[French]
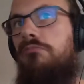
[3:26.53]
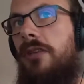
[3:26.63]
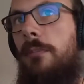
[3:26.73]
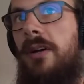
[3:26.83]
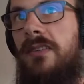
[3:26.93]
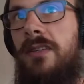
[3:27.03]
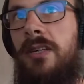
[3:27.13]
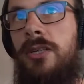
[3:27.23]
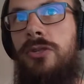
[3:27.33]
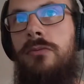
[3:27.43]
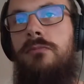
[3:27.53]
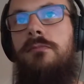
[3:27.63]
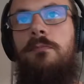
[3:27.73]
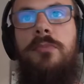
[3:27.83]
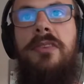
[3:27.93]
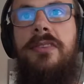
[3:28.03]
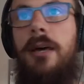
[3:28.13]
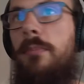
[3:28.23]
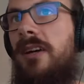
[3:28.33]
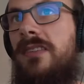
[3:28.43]
t'as pas assez d'argent,
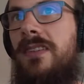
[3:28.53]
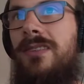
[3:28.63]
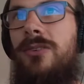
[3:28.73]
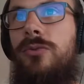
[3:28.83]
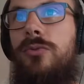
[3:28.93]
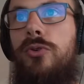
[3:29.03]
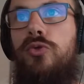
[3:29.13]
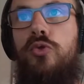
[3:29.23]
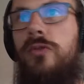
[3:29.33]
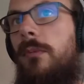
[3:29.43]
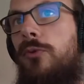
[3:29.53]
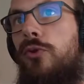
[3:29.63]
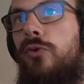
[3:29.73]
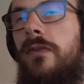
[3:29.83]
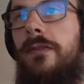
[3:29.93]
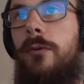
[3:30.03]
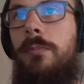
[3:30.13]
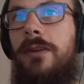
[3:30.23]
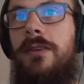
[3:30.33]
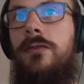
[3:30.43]
t'as pas assez de temps, tu sais de toute façon
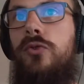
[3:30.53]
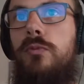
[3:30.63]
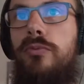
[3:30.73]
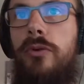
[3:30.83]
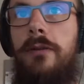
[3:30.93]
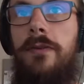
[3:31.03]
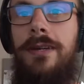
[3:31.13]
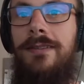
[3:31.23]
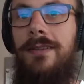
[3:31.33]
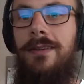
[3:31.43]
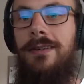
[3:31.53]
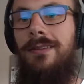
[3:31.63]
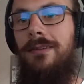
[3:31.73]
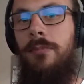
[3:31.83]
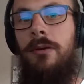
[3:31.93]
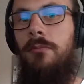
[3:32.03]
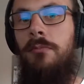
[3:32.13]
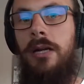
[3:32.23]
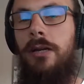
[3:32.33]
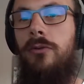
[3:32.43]
pas qu'est-ce que tu pourrais faire, etc.
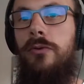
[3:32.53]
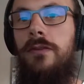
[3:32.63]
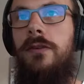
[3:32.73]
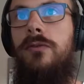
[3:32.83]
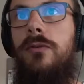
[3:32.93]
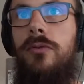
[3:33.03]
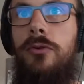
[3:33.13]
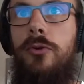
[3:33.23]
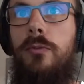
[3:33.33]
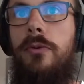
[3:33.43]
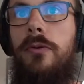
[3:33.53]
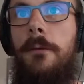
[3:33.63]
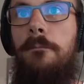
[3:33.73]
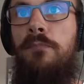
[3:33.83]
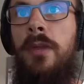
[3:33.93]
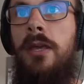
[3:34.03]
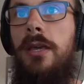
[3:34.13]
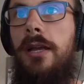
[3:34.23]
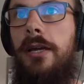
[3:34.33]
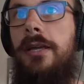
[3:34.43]
Malgré le désir d'entreprendre.
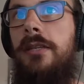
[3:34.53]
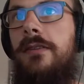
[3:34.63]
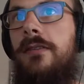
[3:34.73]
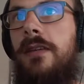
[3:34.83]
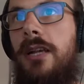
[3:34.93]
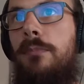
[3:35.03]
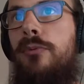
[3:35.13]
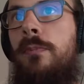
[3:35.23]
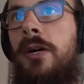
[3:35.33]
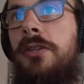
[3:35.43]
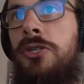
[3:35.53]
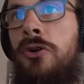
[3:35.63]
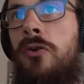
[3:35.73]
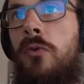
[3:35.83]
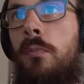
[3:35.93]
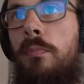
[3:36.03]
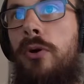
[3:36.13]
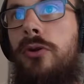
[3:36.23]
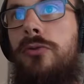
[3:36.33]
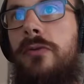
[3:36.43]
la réalité, c'est que la plupart des gens ont
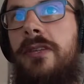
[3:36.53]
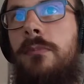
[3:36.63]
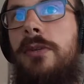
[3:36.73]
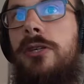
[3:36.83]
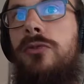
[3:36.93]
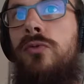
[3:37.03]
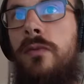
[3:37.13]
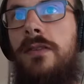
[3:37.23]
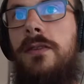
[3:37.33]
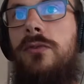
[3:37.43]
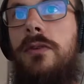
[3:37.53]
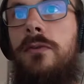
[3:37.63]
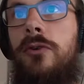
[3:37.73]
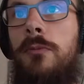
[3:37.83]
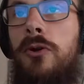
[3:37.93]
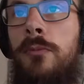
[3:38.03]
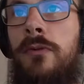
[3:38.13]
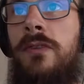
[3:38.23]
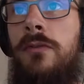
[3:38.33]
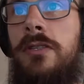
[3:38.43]
peur de ce qu'implique une nouvelle situation comme
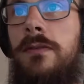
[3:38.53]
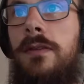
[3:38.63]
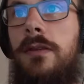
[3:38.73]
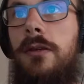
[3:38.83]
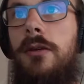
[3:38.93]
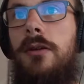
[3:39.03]
commencer une activité.